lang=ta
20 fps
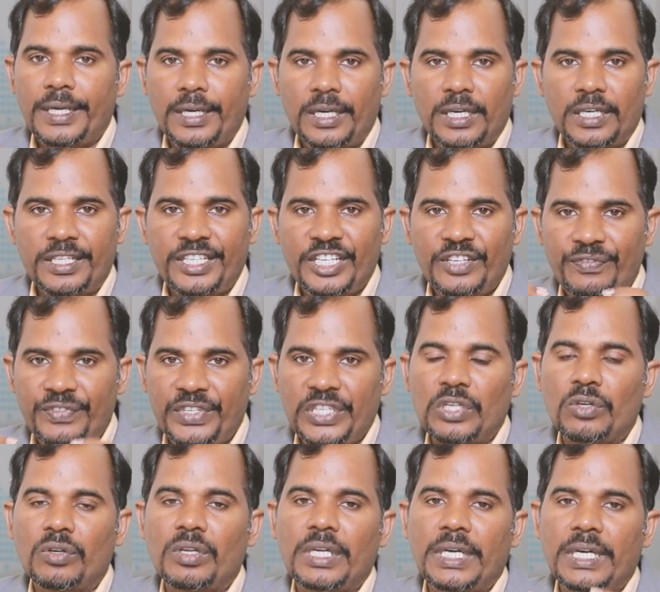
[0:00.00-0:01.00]
இல்லை
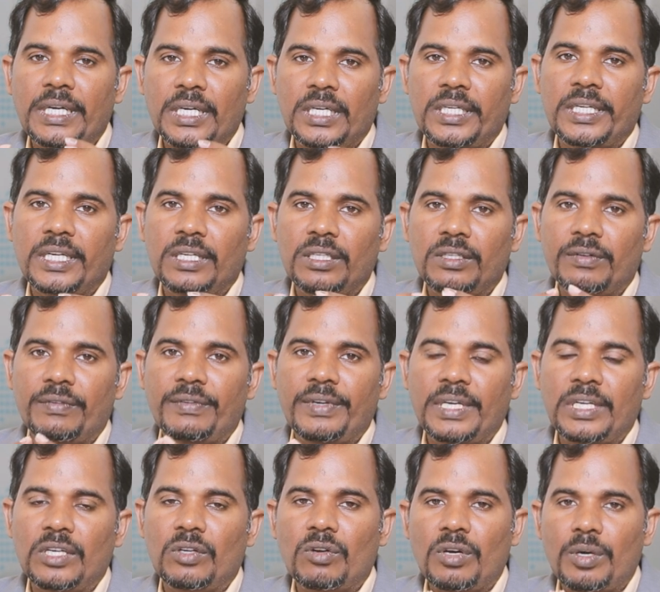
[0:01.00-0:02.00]
நிஃப்டியோட ரிட்டர்ன் எனக்கு
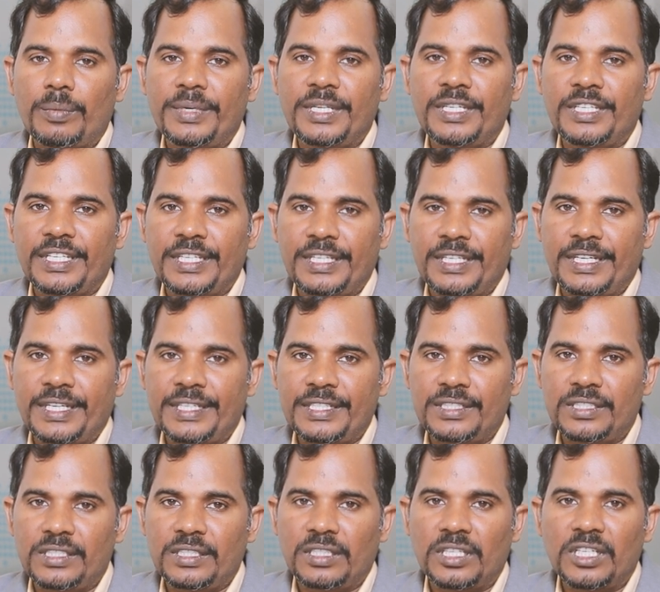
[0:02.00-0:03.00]
வேணும் அப்படின்னு நீங்கள்
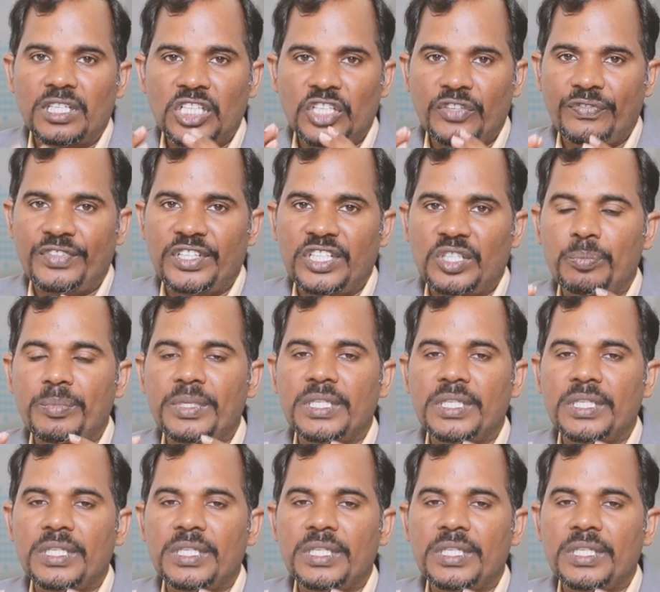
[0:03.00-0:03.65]
நினச்சிங்கன்னா நிஃப்டி